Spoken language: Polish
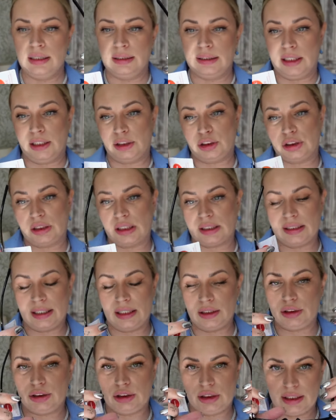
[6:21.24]
na
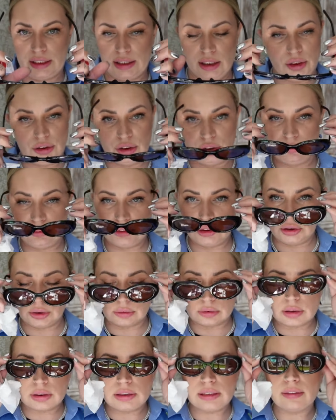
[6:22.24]

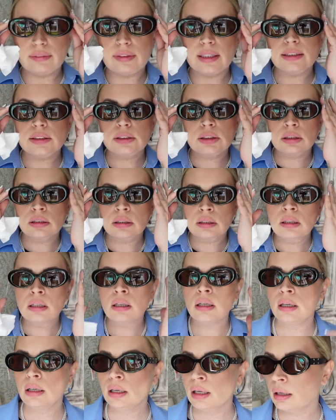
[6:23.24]
14,99
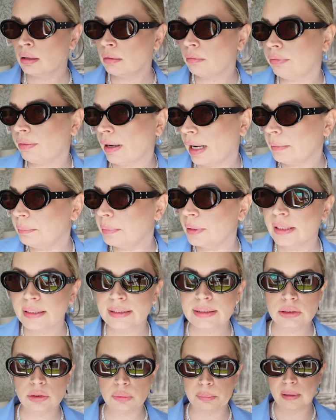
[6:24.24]
Vibe
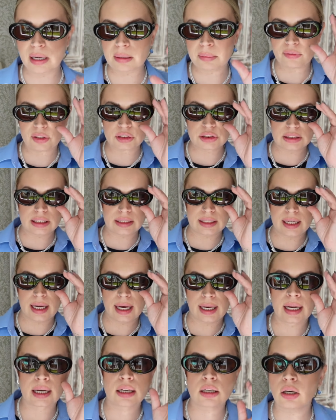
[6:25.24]
jest super, bo właśnie takie
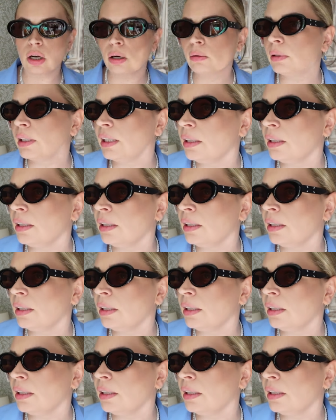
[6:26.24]
ala Chloe.